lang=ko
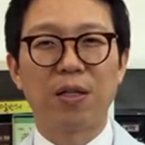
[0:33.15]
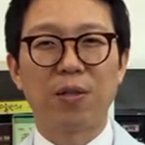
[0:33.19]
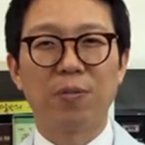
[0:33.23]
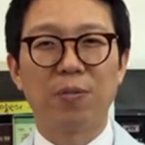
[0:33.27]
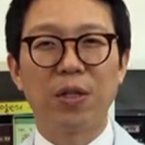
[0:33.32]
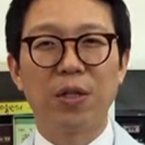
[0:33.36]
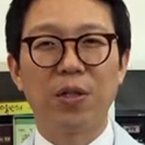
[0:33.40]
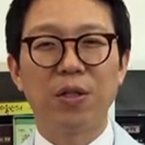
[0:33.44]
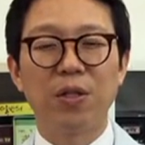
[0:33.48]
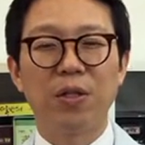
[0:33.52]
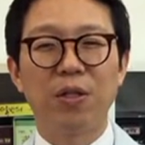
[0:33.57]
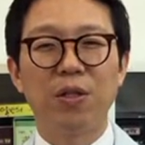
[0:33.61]

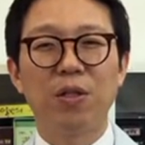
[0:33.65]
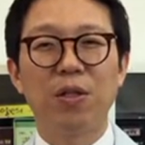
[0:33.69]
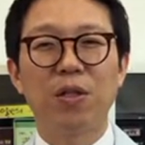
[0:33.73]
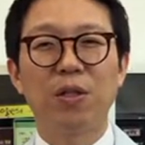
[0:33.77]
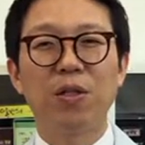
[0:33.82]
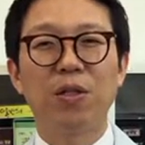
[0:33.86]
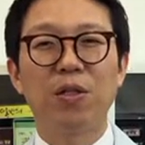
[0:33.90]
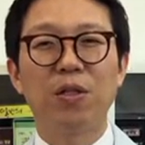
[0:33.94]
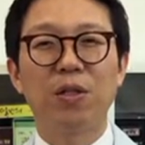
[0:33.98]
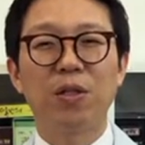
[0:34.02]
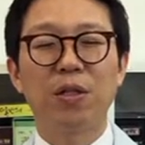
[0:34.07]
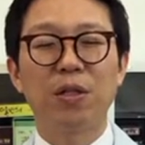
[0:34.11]
그러면
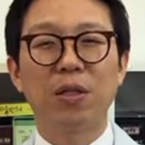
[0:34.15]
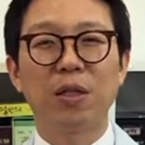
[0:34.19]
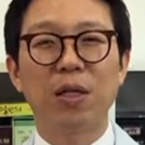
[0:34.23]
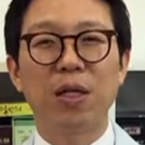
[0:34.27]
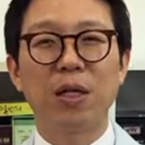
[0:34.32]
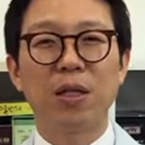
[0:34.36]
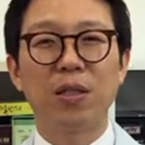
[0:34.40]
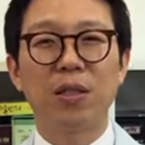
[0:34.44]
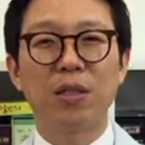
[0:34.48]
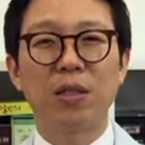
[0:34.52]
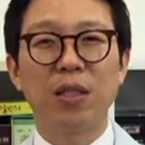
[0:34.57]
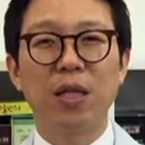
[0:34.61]

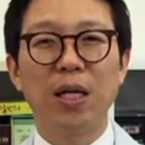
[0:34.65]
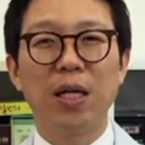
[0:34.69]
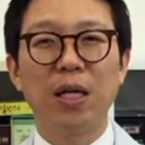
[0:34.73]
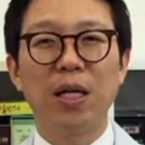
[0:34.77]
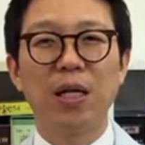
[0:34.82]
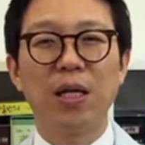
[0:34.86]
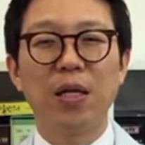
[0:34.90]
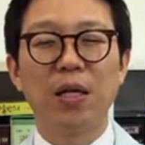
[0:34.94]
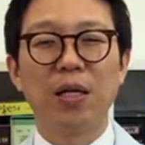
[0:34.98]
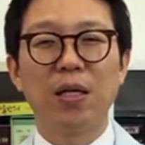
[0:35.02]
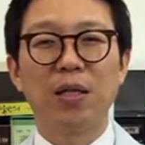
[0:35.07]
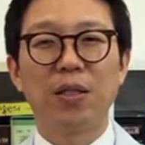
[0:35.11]

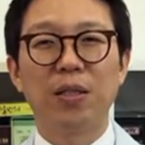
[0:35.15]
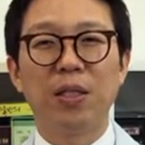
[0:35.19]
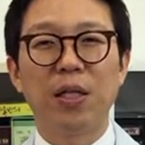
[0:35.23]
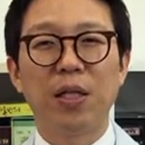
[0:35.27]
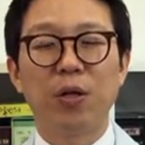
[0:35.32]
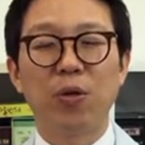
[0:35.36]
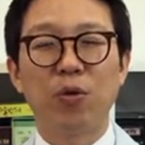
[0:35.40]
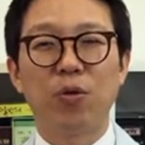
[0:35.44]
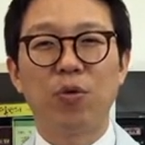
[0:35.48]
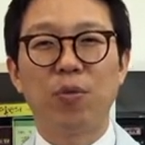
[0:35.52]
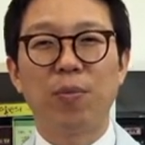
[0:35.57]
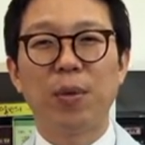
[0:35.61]
16가지의
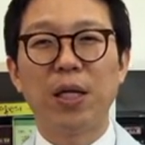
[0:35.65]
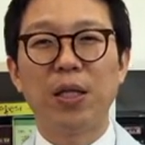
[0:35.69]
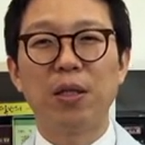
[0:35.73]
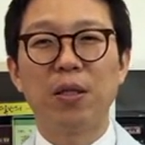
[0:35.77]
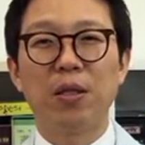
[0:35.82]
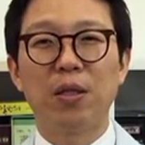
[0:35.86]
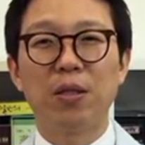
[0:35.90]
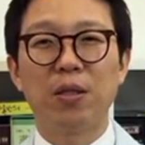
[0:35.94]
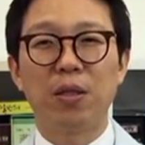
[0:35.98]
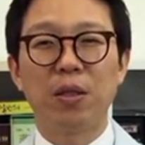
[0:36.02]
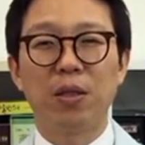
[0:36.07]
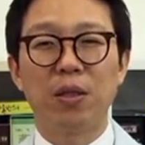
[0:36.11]
재료로
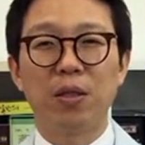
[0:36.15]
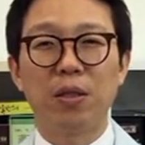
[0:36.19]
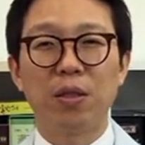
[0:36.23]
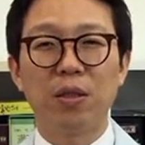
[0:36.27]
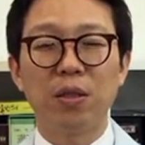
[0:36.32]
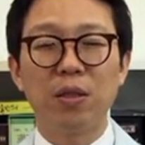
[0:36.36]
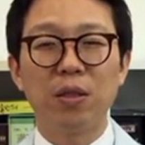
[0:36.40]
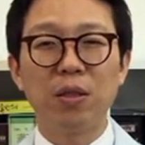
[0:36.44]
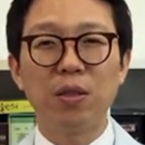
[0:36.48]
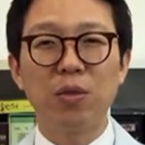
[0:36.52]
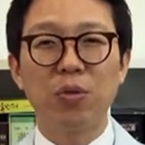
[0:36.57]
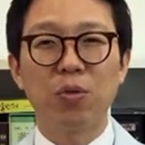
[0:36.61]
만들어져
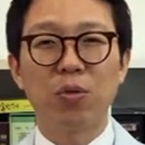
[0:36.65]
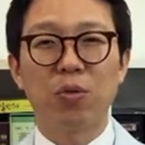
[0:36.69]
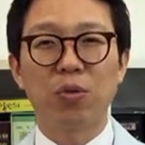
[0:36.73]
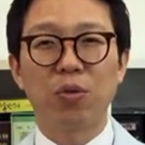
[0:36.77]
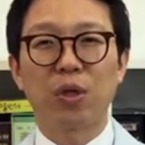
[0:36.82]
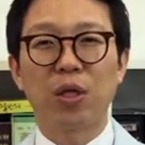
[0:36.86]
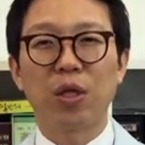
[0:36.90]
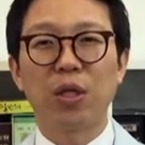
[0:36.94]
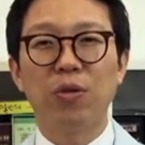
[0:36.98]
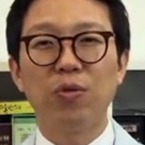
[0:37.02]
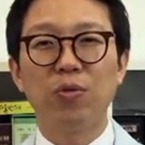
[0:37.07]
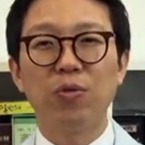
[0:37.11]
있는
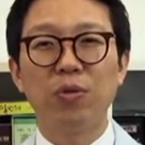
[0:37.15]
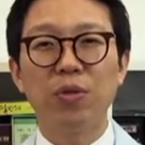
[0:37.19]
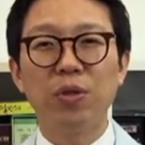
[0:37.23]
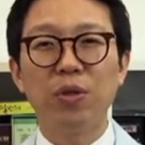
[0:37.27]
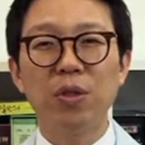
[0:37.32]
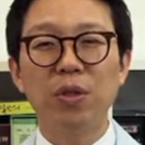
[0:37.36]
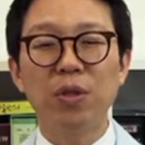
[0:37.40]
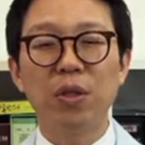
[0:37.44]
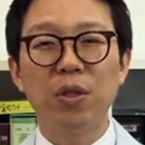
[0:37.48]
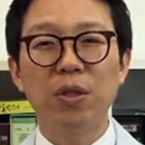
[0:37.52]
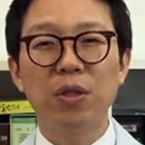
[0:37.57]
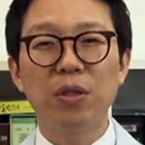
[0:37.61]
또
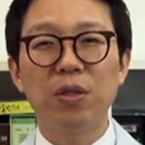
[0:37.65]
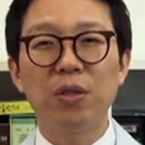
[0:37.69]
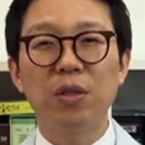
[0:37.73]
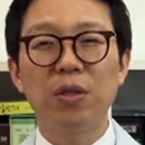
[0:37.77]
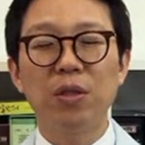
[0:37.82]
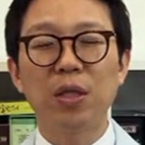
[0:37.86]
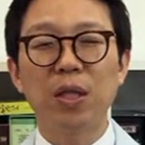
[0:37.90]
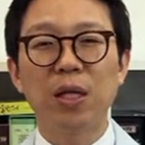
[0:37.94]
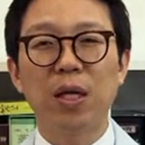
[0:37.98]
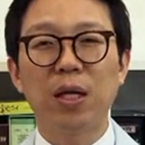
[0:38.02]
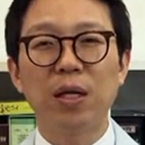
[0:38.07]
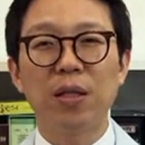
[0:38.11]
기운을
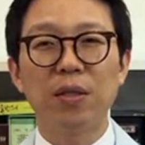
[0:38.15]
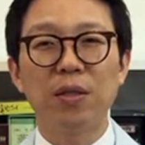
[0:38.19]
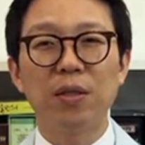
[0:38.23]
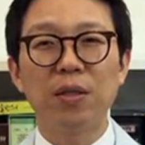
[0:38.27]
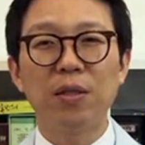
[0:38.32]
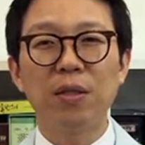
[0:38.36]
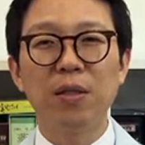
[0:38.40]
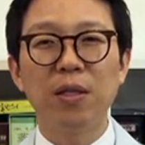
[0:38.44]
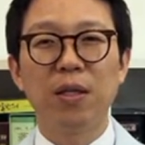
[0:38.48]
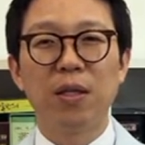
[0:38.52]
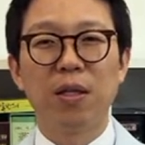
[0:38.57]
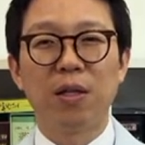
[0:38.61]
흐르게
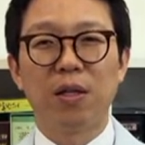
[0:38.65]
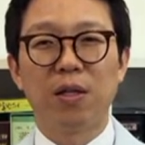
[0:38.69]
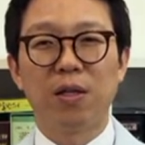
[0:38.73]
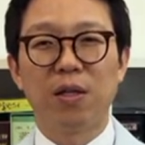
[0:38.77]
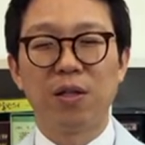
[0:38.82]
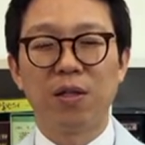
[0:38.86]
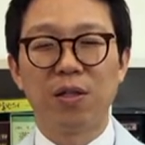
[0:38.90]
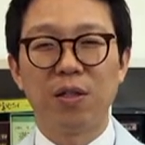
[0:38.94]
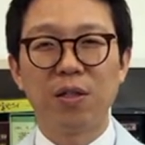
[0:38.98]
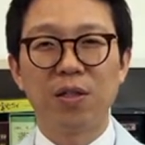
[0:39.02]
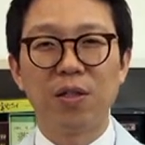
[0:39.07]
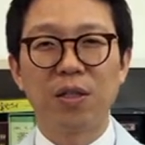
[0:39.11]
하는
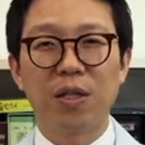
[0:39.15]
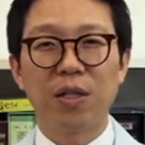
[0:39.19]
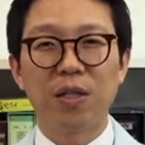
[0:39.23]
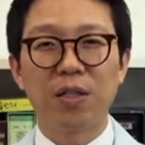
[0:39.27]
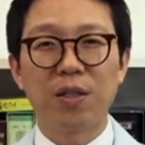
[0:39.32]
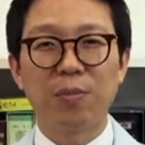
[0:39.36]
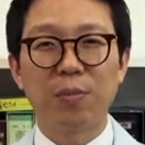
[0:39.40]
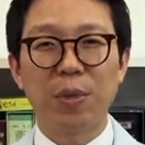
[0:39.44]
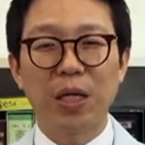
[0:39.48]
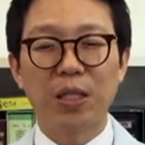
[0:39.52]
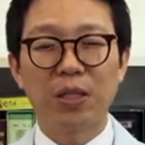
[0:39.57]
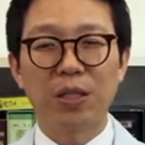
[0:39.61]
어,
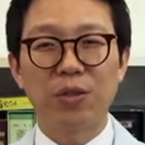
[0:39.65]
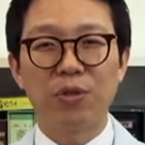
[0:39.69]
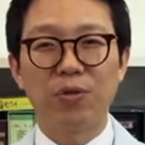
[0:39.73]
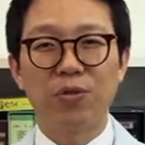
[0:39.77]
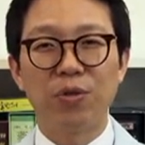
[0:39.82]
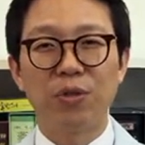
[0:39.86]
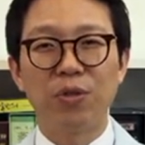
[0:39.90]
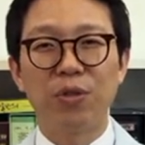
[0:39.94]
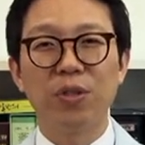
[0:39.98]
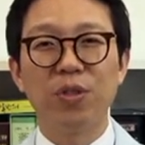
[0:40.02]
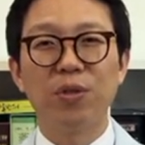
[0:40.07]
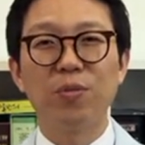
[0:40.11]
일상에서 마실
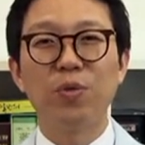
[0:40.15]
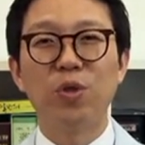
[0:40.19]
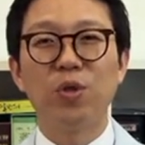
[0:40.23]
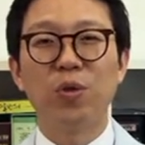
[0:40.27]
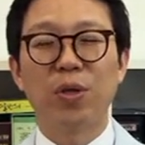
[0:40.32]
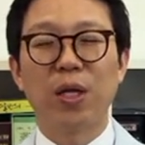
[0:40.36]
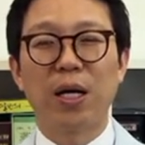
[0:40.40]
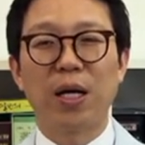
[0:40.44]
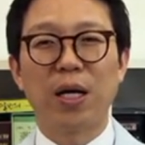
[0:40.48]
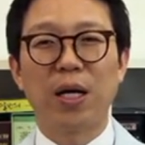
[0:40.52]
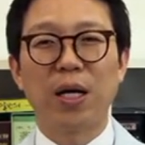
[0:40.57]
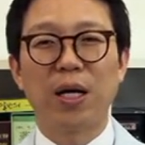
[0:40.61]
수 있는
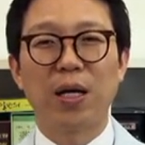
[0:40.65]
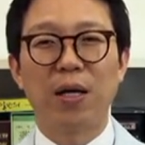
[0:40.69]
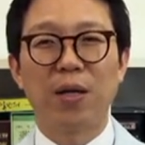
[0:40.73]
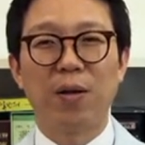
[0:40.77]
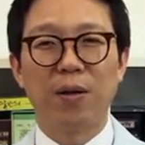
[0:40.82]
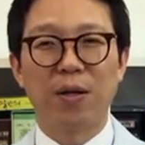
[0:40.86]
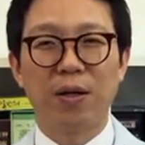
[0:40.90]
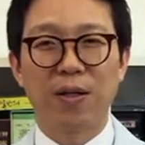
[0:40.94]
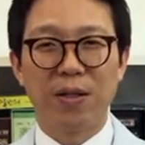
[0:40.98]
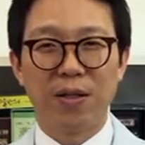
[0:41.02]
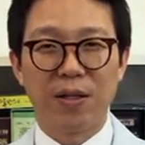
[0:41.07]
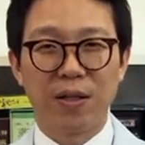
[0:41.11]
음료다.
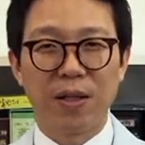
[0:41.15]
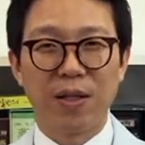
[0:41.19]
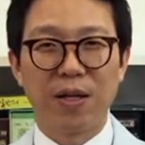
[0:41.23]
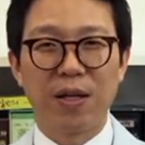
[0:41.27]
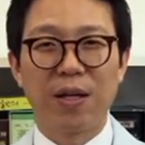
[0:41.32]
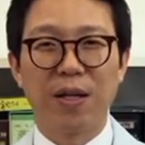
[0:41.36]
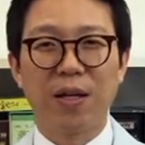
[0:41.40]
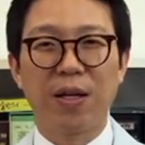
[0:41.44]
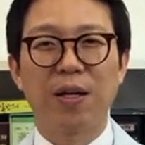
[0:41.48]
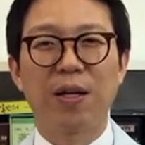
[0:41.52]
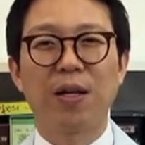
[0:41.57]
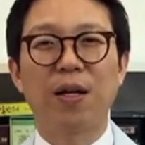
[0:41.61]
어,
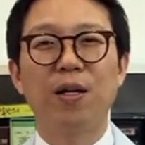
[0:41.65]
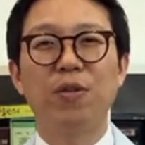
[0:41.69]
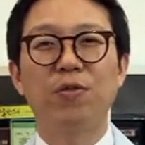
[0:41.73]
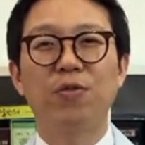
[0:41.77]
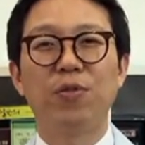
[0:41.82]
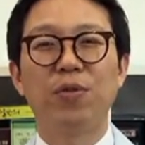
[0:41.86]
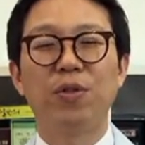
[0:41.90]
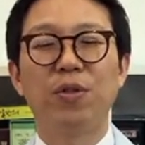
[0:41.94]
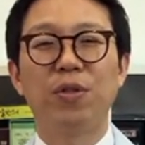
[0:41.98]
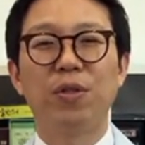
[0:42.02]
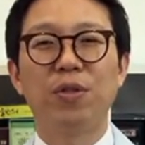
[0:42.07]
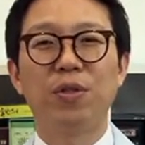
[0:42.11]
이렇게 얘기를 할
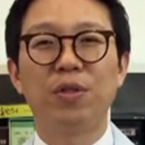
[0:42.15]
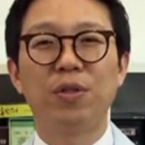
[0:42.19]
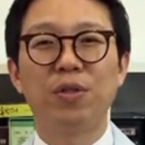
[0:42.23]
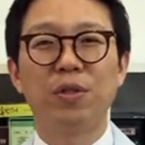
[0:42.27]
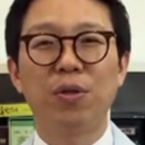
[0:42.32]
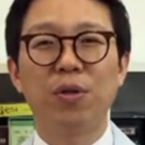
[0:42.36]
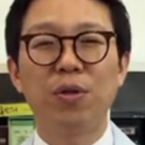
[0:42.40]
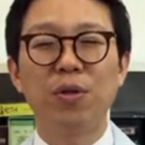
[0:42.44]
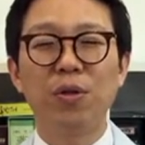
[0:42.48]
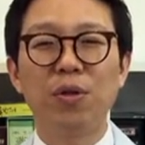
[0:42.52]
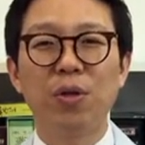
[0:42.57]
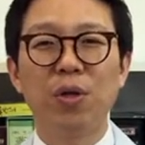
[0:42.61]
수 있는
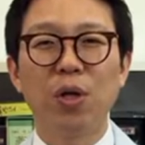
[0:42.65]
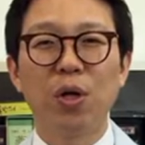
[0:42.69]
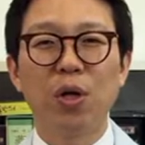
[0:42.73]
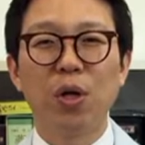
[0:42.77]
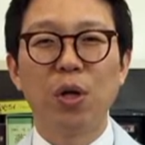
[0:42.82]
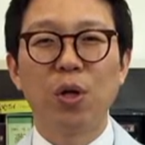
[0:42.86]
것이죠.